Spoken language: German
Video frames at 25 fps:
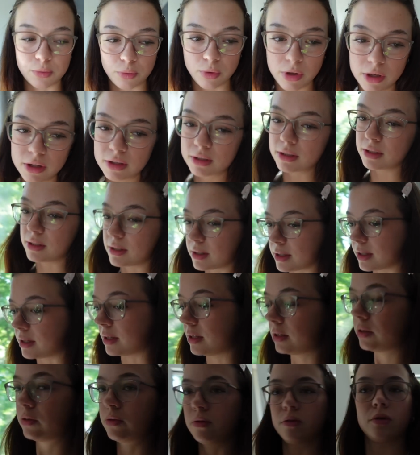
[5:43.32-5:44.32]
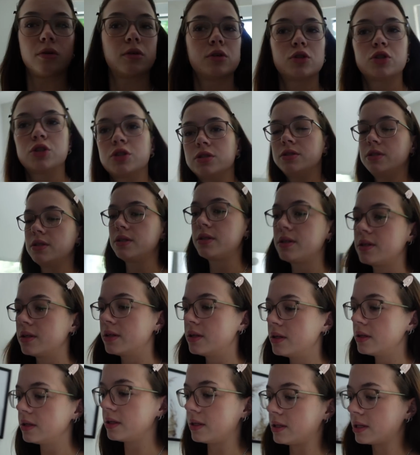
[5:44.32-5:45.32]
Reel gedreht und
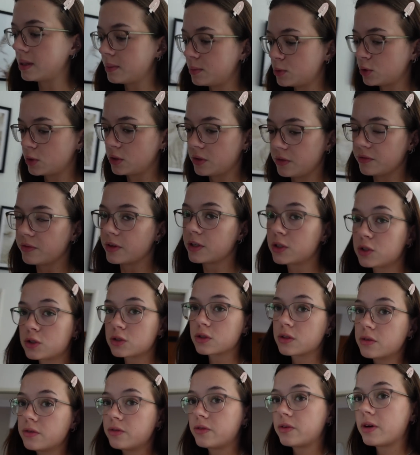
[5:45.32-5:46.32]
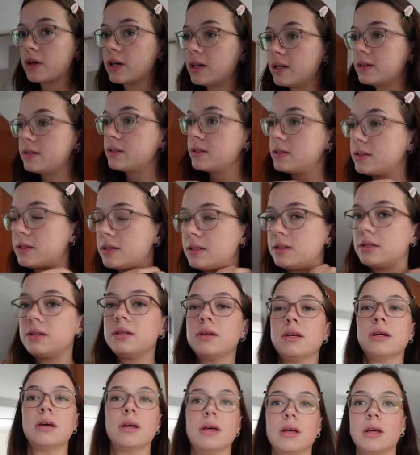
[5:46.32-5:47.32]
geschnitten. Ich habe schon die Wäsche gefaltet,
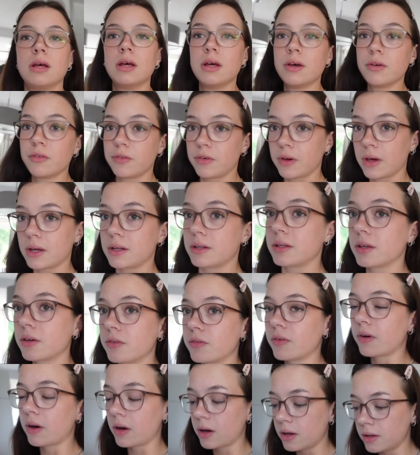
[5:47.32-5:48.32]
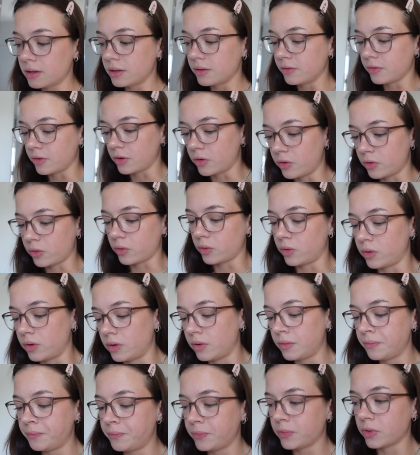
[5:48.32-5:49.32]
die fertig war. Die war noch
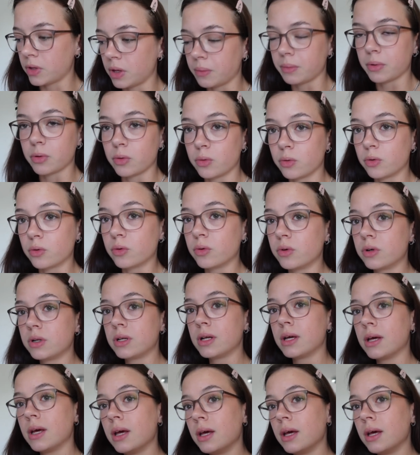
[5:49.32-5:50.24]
unten, die habe ich hochgeholt.